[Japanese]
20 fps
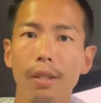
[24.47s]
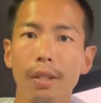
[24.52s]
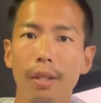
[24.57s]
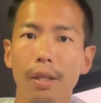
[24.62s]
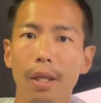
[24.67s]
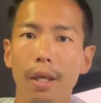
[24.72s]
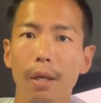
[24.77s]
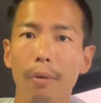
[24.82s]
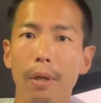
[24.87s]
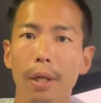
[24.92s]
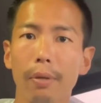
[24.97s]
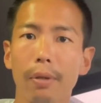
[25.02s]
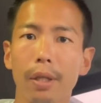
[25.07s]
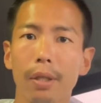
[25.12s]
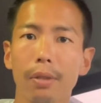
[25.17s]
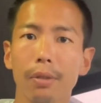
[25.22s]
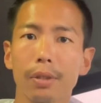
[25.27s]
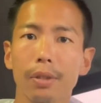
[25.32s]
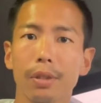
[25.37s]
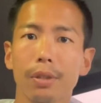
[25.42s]
え
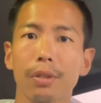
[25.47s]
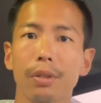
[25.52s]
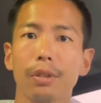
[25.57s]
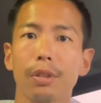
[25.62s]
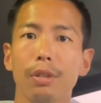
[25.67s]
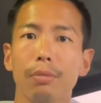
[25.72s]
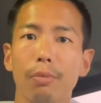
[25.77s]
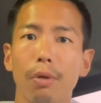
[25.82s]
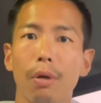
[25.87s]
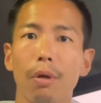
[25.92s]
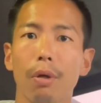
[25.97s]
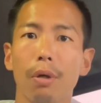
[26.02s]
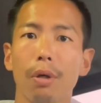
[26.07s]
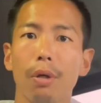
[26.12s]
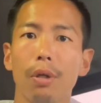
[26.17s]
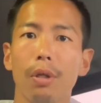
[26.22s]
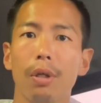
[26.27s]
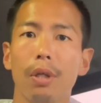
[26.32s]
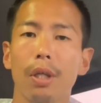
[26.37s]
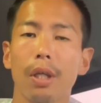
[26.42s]
我々のスクールも、
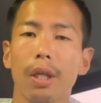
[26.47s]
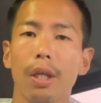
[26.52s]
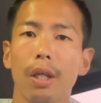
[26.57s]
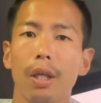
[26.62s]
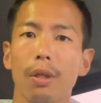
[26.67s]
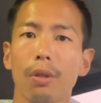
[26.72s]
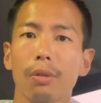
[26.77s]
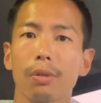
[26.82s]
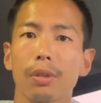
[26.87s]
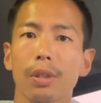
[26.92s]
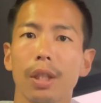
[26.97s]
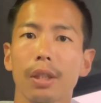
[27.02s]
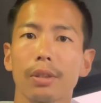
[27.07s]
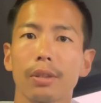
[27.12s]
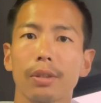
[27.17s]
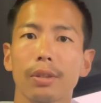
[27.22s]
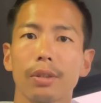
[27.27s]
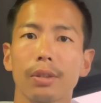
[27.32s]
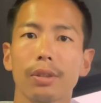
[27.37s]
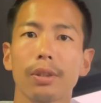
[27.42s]
え6
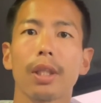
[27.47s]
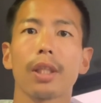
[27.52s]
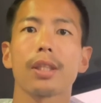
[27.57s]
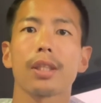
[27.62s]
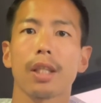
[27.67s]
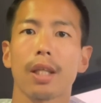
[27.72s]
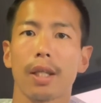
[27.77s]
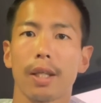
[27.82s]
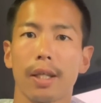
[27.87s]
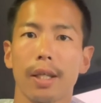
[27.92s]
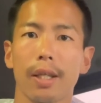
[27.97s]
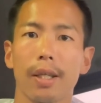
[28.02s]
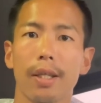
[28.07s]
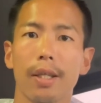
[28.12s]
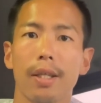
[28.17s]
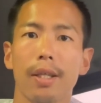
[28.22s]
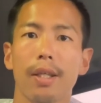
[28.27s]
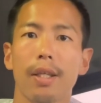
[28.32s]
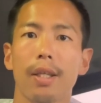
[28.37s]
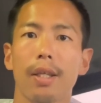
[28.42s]
月1日から、
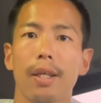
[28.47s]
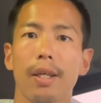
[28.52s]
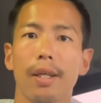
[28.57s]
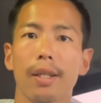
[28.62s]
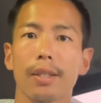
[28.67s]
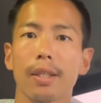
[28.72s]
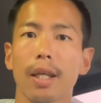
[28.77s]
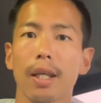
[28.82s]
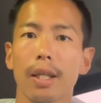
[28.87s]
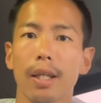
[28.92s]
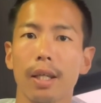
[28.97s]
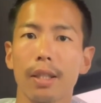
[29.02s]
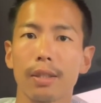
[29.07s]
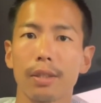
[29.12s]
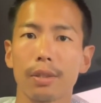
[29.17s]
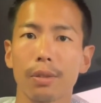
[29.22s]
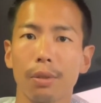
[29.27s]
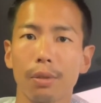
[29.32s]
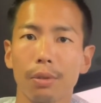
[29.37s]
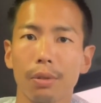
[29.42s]
え再開
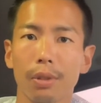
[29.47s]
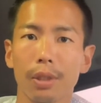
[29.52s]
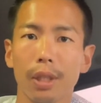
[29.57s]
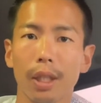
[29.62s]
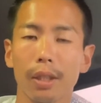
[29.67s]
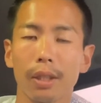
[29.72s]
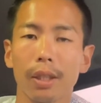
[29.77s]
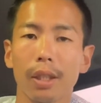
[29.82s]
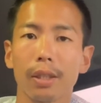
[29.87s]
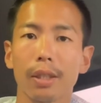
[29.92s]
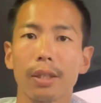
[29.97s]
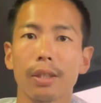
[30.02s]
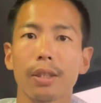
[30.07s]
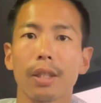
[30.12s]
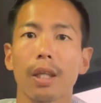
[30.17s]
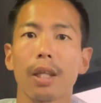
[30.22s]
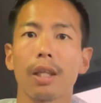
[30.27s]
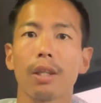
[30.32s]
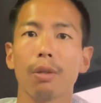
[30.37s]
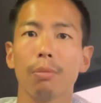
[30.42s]
することになったんです
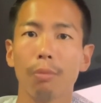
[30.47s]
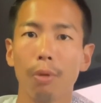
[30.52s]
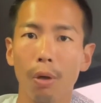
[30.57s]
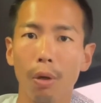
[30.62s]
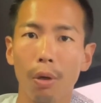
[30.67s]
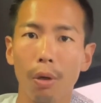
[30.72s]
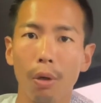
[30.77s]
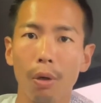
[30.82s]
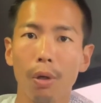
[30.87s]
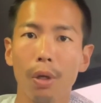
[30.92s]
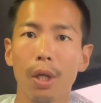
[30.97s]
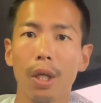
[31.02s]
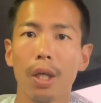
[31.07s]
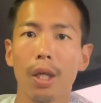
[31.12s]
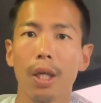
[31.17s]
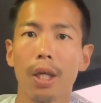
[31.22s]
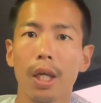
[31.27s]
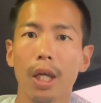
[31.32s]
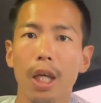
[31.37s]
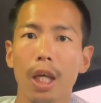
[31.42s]
けれども、
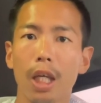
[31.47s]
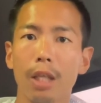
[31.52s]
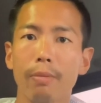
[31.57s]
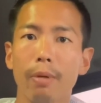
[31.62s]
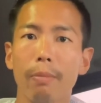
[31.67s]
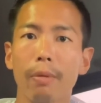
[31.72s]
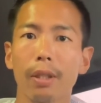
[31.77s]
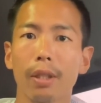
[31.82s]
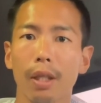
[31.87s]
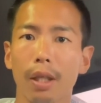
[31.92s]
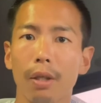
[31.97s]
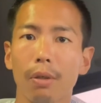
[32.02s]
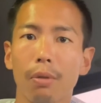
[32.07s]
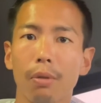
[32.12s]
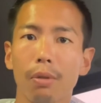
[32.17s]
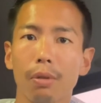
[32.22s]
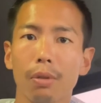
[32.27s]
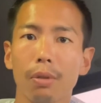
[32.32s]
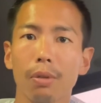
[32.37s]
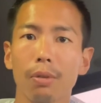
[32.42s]
え今まで
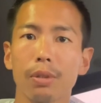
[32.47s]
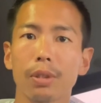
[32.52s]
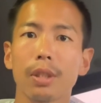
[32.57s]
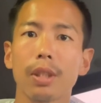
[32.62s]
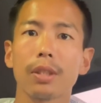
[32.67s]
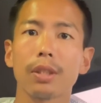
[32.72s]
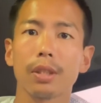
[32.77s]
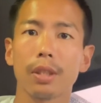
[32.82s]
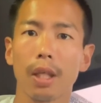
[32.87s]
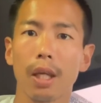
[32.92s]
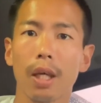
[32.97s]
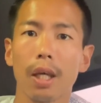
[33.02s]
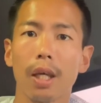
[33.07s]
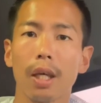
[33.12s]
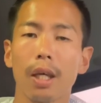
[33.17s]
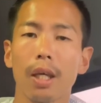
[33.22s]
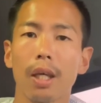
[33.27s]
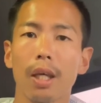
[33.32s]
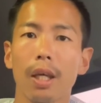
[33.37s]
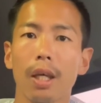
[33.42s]
公共施設
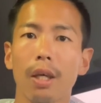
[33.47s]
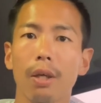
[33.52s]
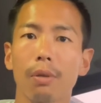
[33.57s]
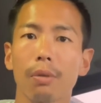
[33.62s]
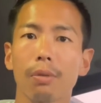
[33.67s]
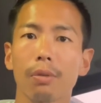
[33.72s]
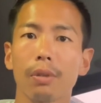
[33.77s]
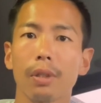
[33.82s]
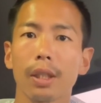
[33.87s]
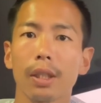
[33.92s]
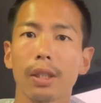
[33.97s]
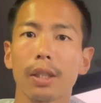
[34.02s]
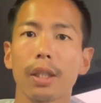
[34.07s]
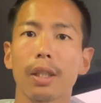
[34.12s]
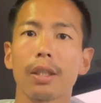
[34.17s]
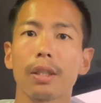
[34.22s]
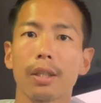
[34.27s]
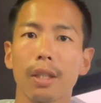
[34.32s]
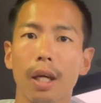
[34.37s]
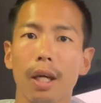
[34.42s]
で、え行って
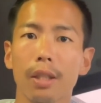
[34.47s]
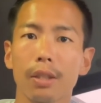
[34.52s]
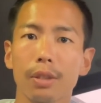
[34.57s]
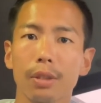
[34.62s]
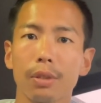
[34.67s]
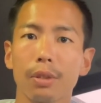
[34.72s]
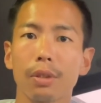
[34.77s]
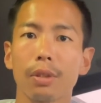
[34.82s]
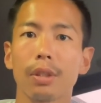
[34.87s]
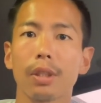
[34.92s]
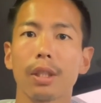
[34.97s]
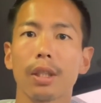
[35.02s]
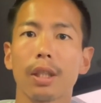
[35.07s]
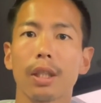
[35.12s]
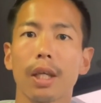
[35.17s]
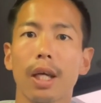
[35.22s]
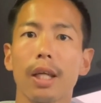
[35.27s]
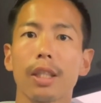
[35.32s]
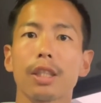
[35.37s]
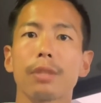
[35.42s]
きたスクールに
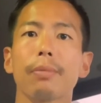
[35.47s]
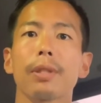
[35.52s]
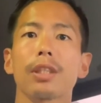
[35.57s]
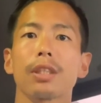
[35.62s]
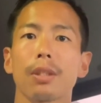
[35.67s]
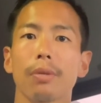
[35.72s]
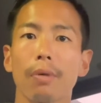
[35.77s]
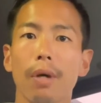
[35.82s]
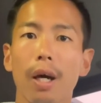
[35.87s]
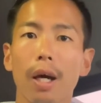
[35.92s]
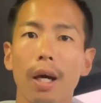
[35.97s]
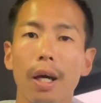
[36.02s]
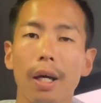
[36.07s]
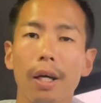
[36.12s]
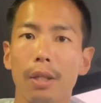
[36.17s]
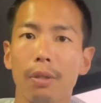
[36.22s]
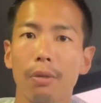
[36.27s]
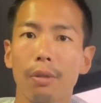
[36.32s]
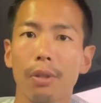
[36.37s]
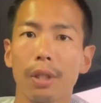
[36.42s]
関しましては、
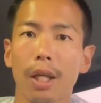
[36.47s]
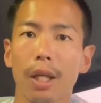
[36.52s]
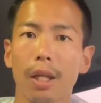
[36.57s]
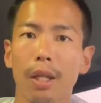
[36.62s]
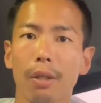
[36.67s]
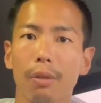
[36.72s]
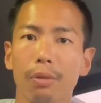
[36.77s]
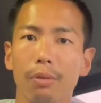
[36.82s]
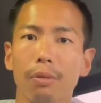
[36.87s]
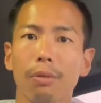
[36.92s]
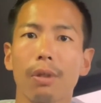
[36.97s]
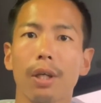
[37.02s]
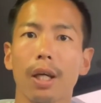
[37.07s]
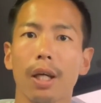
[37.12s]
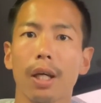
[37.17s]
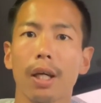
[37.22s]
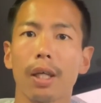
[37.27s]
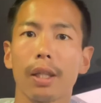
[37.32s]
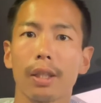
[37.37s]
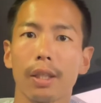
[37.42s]
いろいろなことを考
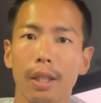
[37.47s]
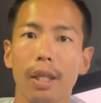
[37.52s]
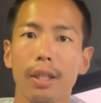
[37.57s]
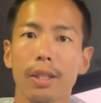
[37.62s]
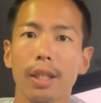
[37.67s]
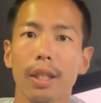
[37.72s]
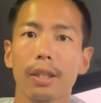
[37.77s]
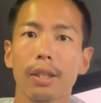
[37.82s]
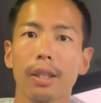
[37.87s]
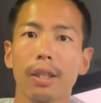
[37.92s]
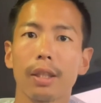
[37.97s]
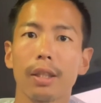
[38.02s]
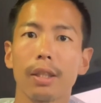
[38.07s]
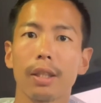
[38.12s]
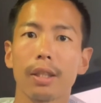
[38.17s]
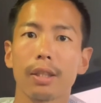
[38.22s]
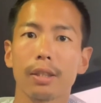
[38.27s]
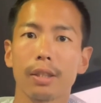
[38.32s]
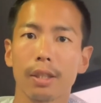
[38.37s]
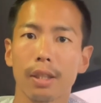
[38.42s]
えて残念
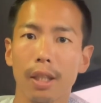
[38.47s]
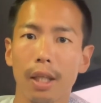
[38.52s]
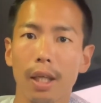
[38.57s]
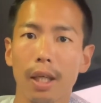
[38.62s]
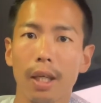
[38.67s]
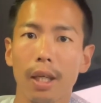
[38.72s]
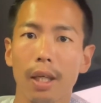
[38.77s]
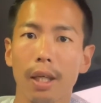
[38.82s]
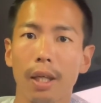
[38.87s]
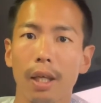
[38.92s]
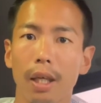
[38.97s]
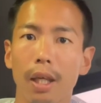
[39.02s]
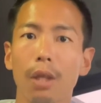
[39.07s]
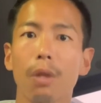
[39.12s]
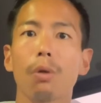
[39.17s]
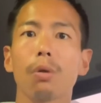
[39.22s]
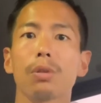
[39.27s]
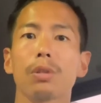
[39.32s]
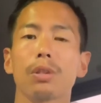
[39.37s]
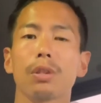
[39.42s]
ですが、え並
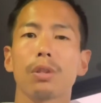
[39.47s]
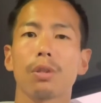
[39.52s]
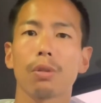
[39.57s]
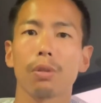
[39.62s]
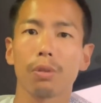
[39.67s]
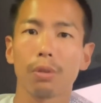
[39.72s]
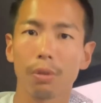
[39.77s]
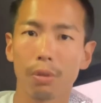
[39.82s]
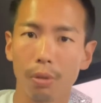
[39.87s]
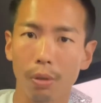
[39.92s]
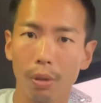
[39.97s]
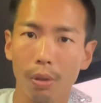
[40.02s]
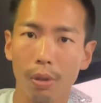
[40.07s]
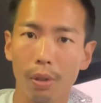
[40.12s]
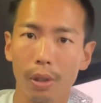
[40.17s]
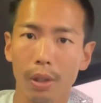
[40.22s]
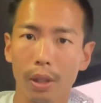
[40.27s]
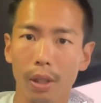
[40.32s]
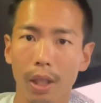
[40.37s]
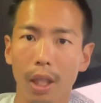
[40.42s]
行することと
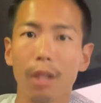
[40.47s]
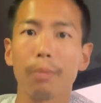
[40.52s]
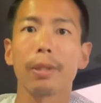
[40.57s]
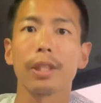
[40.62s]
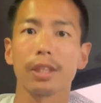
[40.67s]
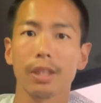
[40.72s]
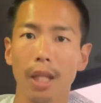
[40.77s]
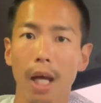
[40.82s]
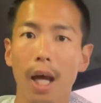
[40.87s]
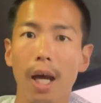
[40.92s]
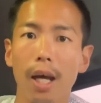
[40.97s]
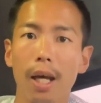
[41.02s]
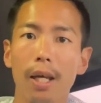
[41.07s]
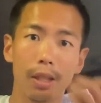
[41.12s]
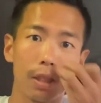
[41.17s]
なりました。